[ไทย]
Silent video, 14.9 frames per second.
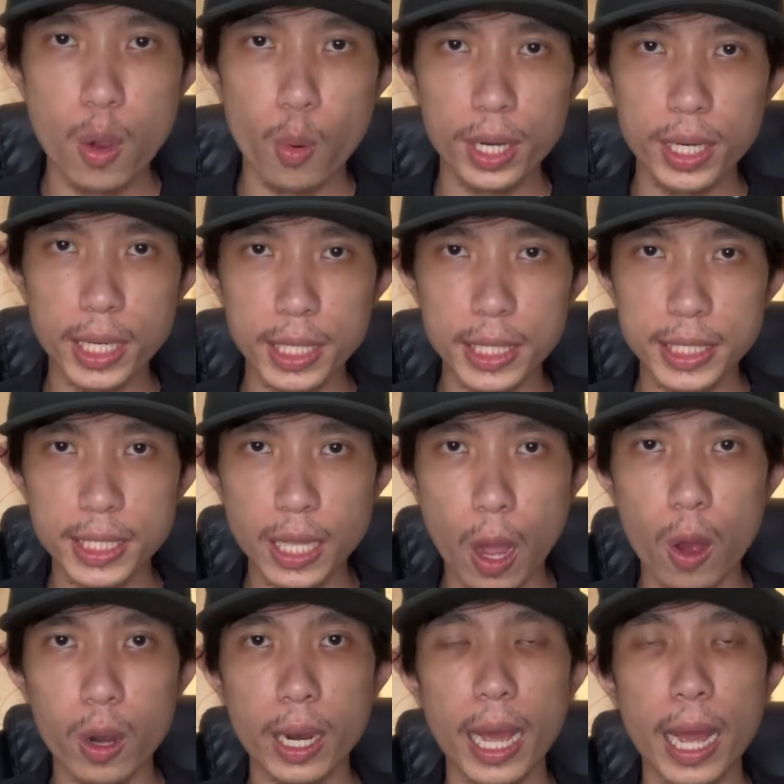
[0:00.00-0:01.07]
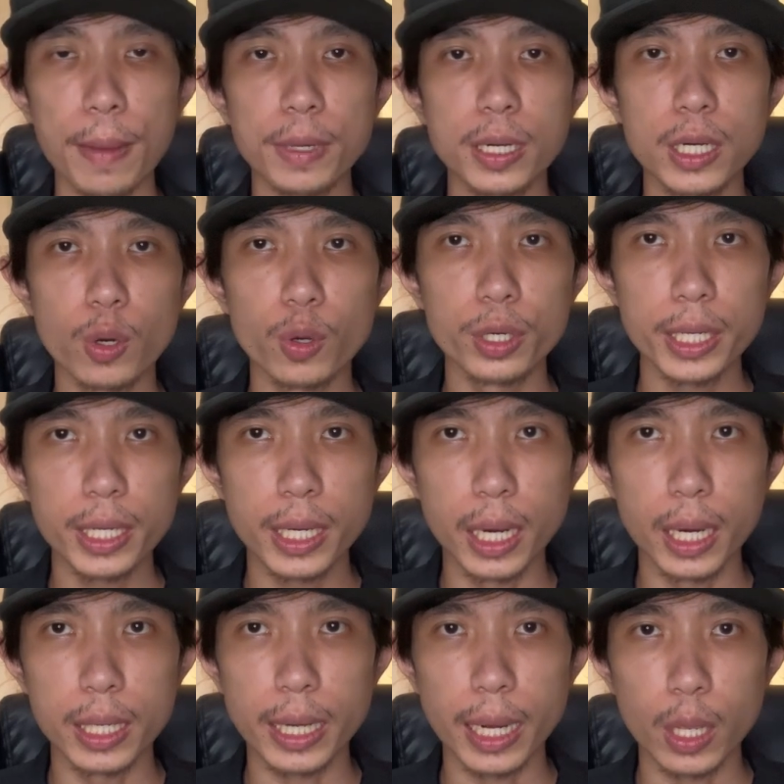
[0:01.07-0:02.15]
วันเกิดที่2นะครับ คือคนที่
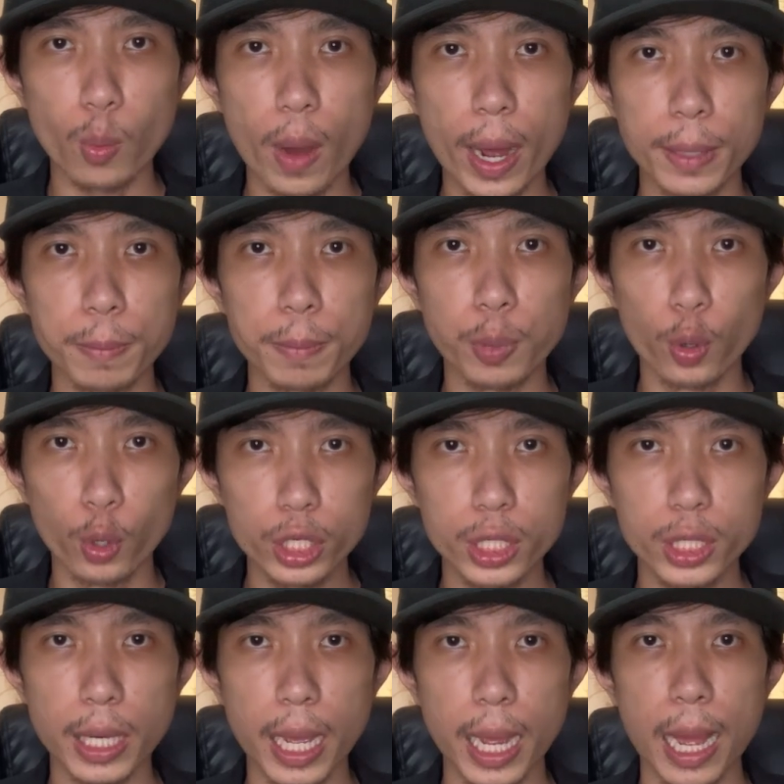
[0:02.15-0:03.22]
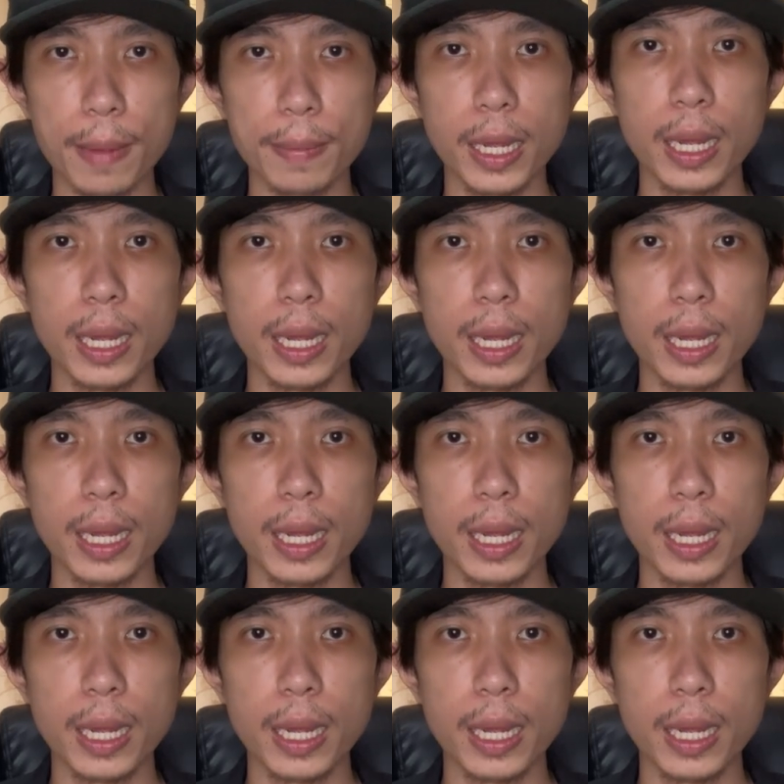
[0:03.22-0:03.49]
เกิดในวันพุธนะครับ